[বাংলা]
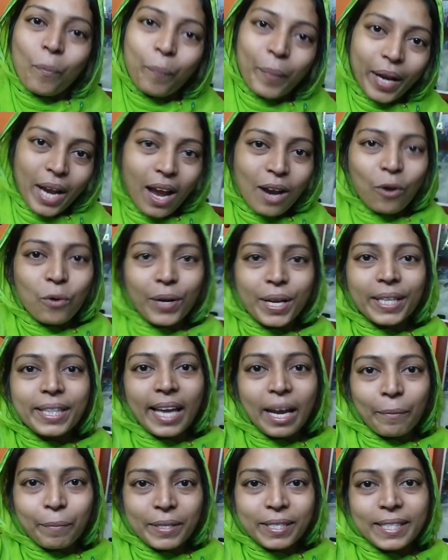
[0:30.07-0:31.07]
অপেক্ষা করেই
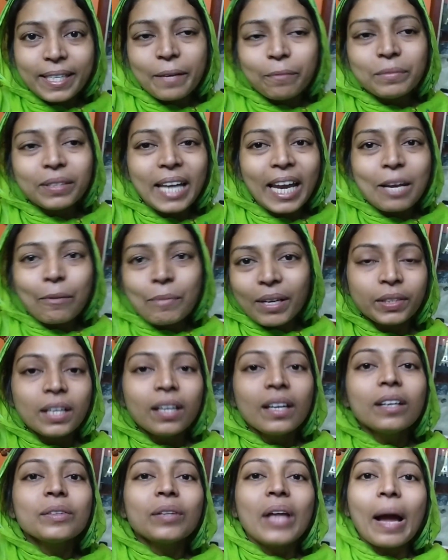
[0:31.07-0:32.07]
থাকবে সেম টাইমে
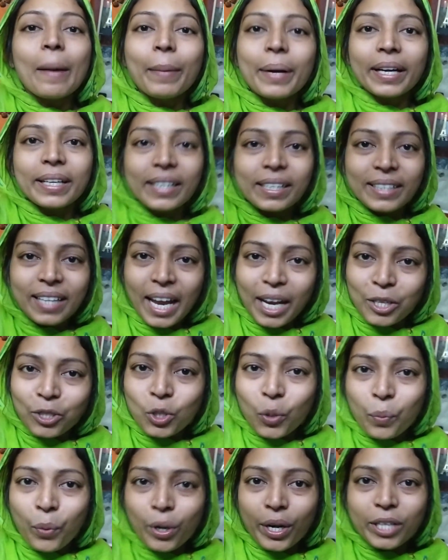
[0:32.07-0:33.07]
তো আমার একটা
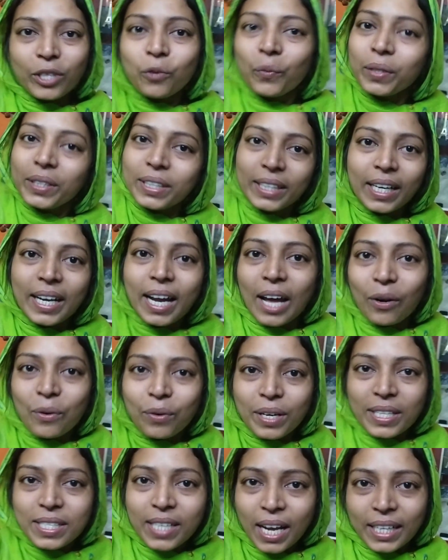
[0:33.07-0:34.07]
দায়িত্ব পরে তোমাদেরকে
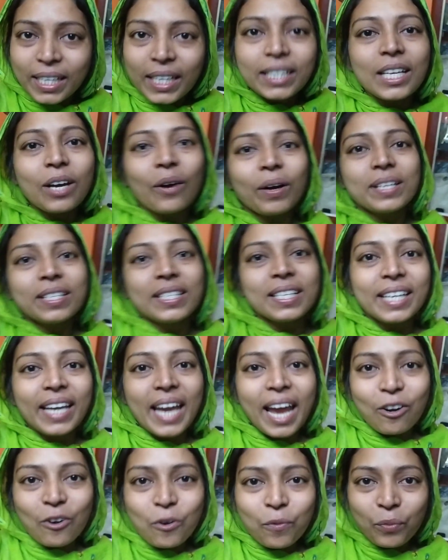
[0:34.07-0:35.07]
কারণটা জানিয়ে দেওয়ার যে
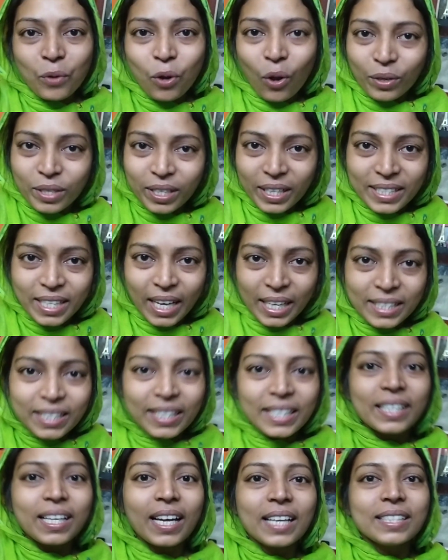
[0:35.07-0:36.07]
কেন ব্লগটা
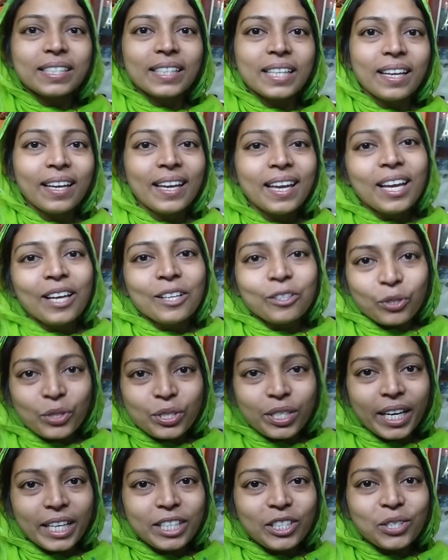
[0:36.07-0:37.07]
যাচ্ছে না আজকে তো
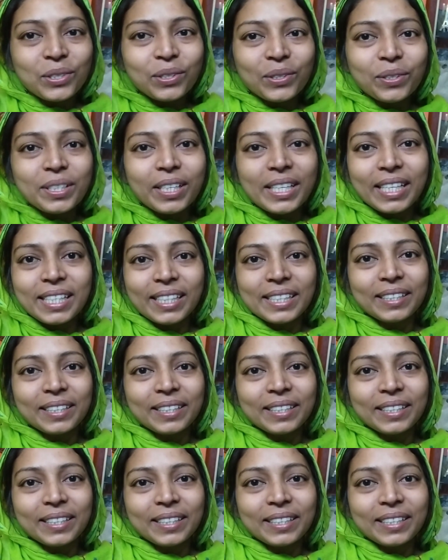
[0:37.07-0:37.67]
সেই জন্যই